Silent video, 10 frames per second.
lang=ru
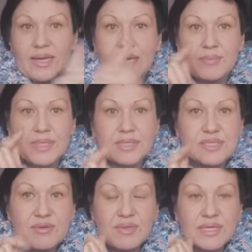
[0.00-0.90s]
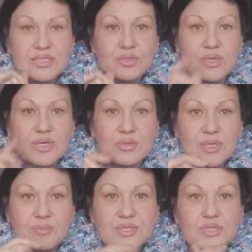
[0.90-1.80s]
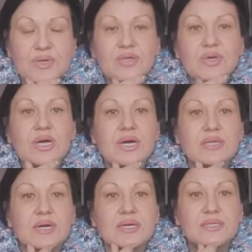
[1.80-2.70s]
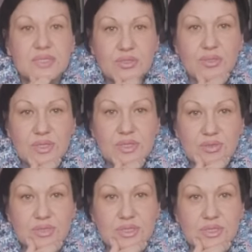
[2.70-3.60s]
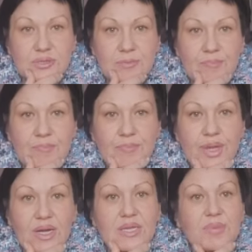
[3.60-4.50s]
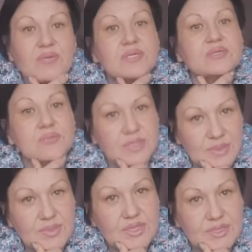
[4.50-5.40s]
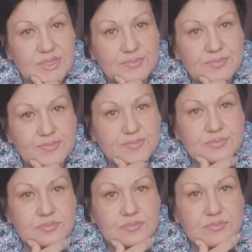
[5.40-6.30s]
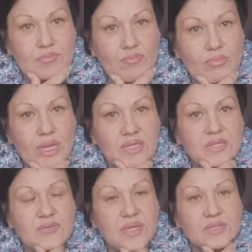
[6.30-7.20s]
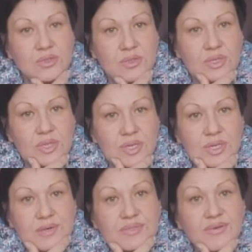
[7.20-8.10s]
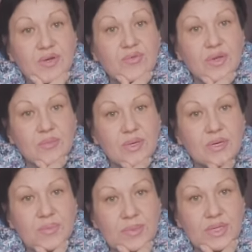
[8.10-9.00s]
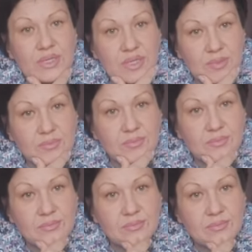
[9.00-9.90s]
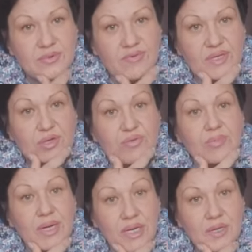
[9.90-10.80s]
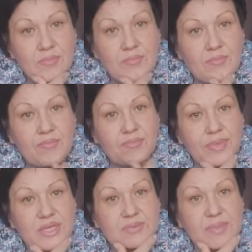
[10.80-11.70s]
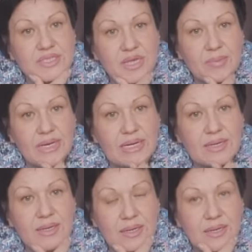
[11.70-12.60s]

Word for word: И именно те волонтеры, которые проживают на территории Якутии, а они, поверьте мне, там есть. Этот волонтер в свое время помогла нам в отлове болей, спасла болей.